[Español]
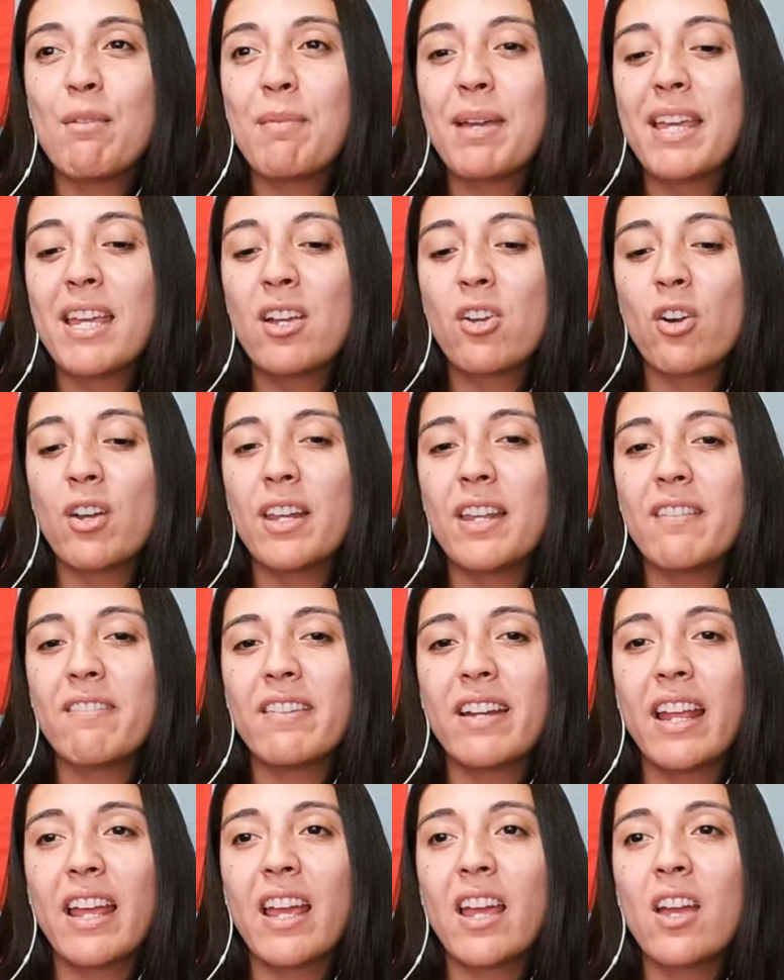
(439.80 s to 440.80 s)
México
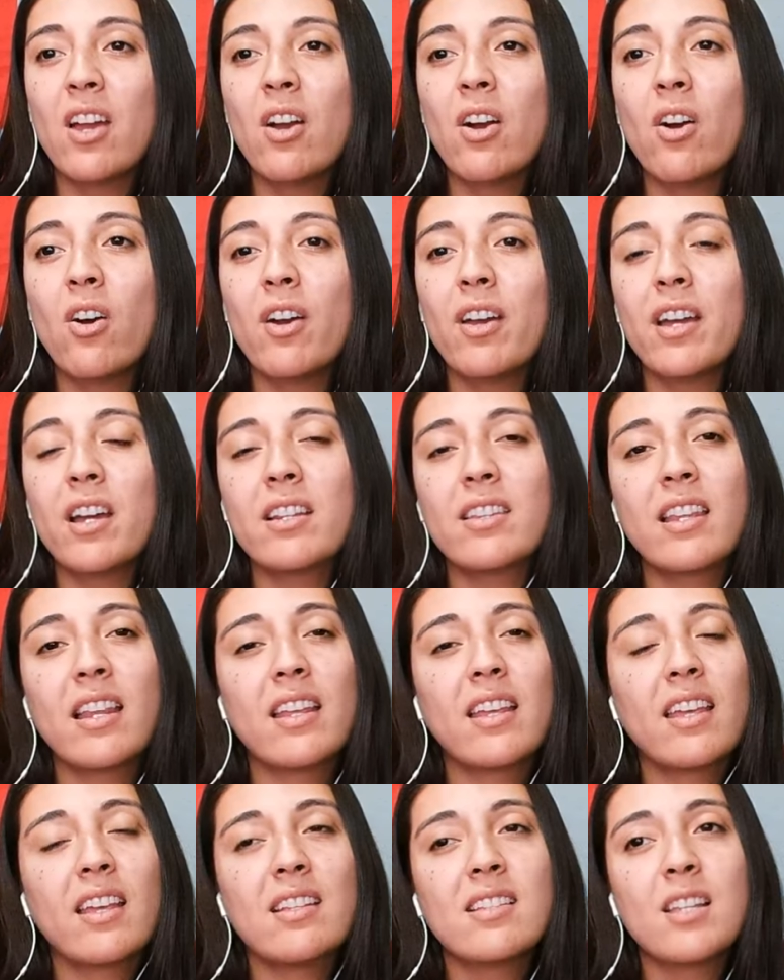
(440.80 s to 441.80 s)
libre! Oigan,
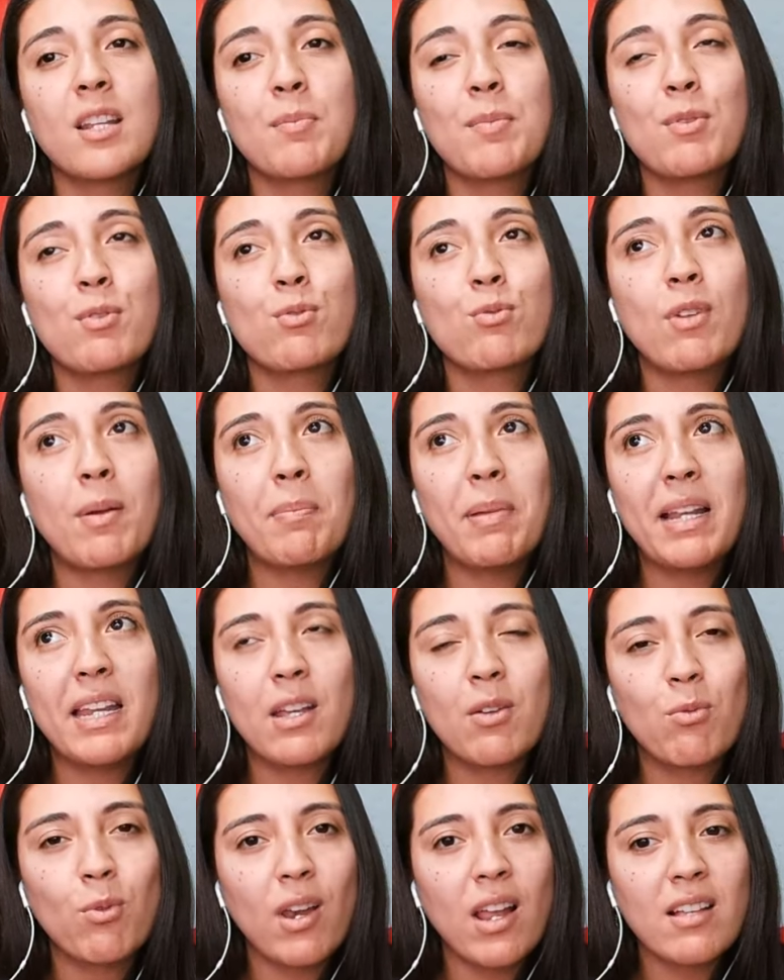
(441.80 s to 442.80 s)
tienen que decirme, ¿eso es una
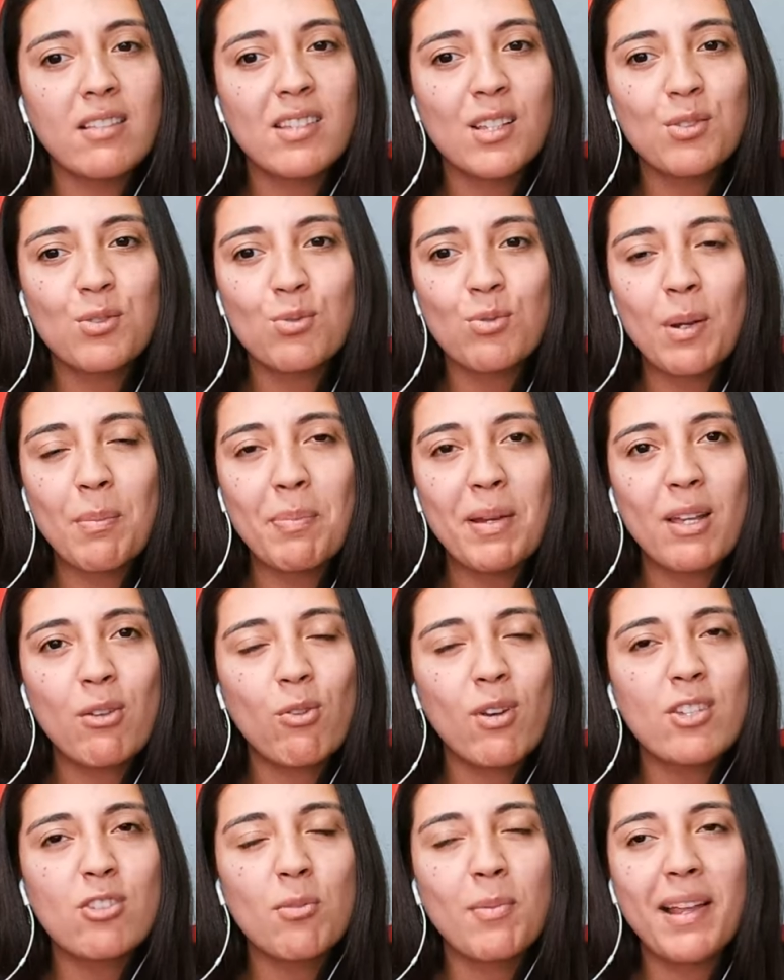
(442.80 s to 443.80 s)
película? Si eso es una
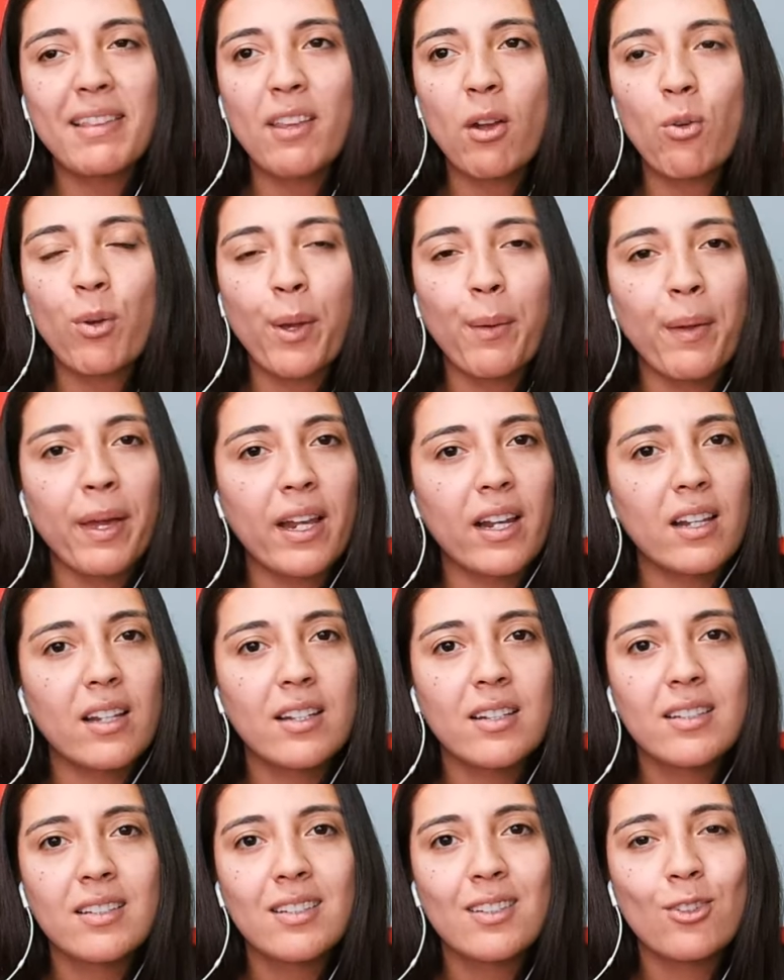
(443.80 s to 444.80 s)
película, yo me la tengo que ver.
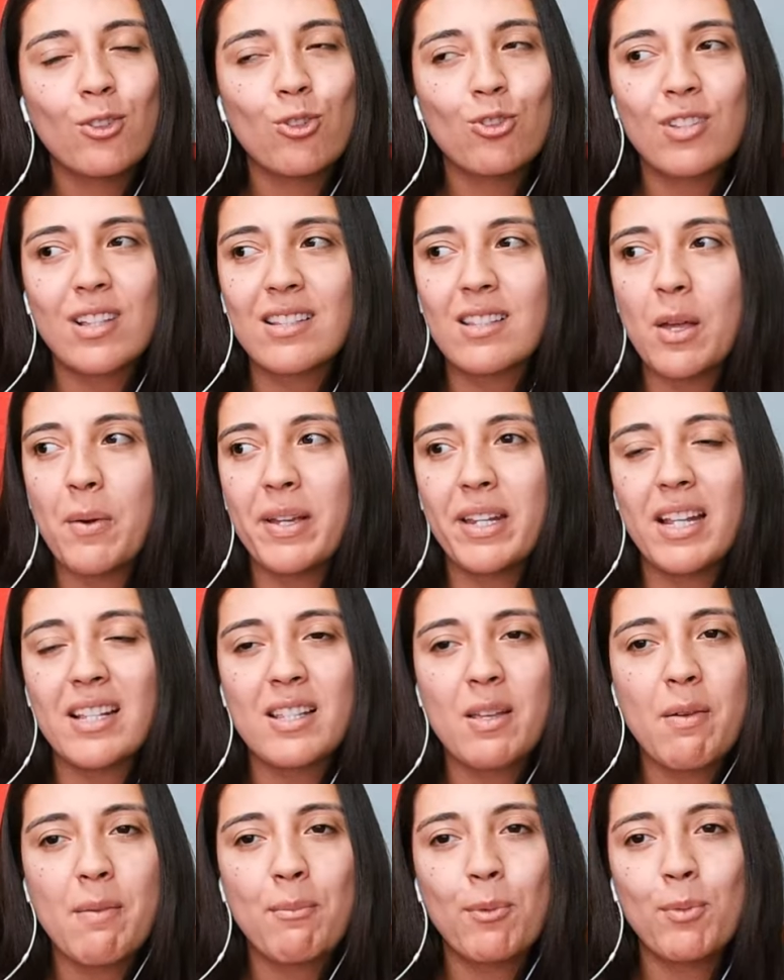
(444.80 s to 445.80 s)
O sea, esta vaina
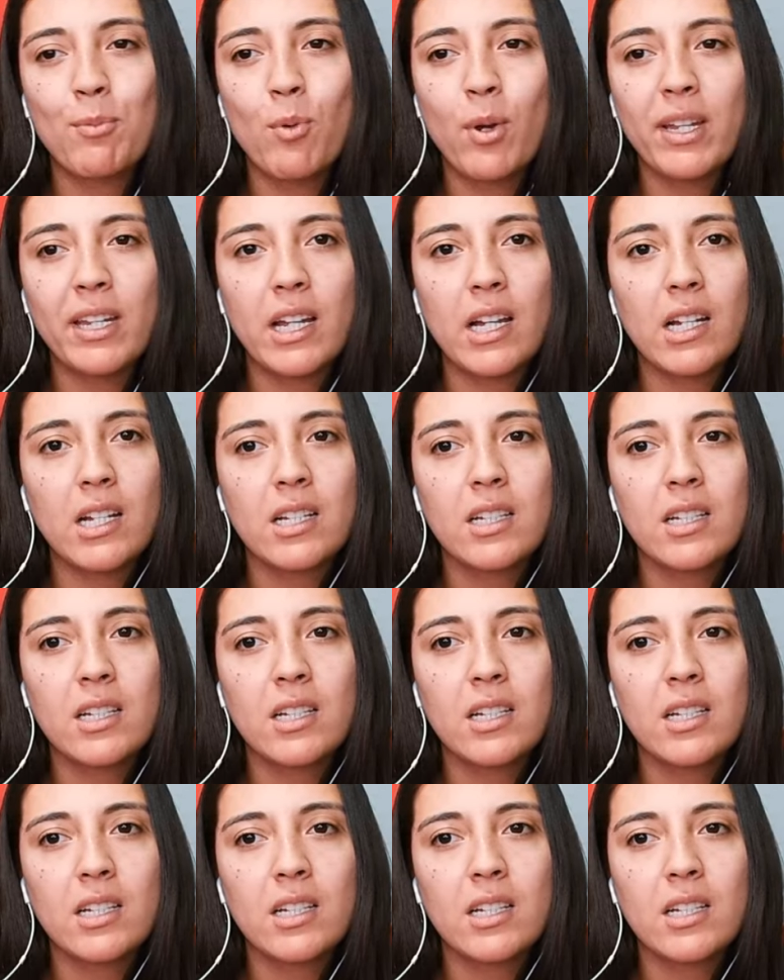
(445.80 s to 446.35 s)
se ve muy buena.